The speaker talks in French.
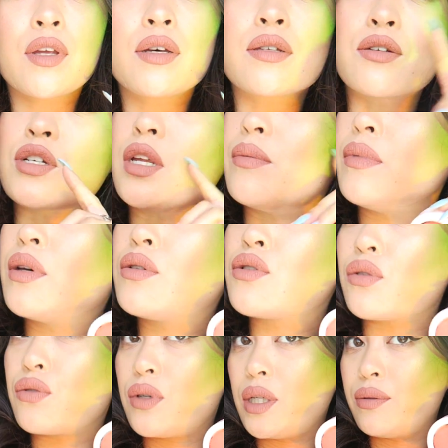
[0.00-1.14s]
Parce que je l'ai mis
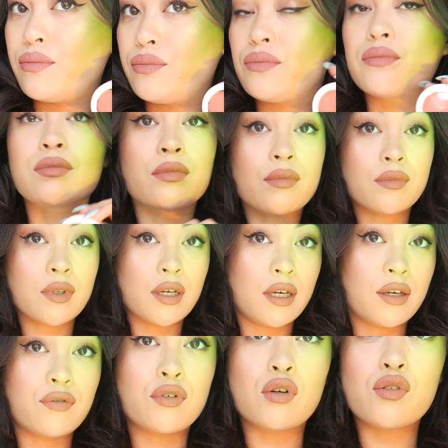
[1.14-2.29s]
aujourd'hui
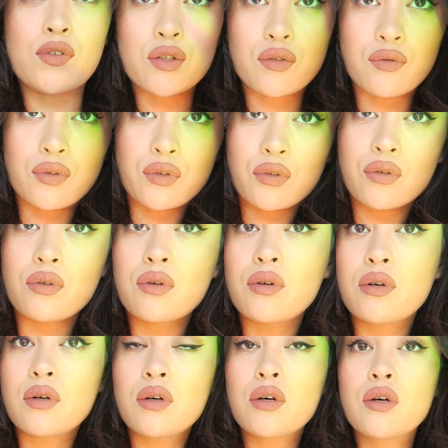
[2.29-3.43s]
et il faut que je fasse une photo.
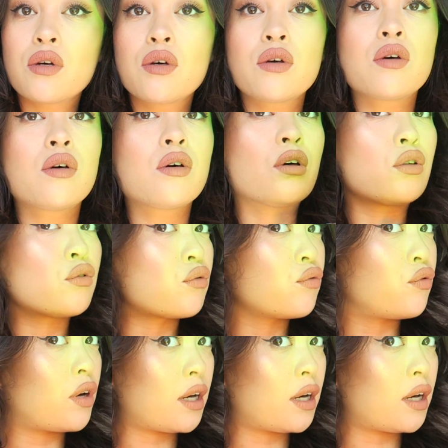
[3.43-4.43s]
Donc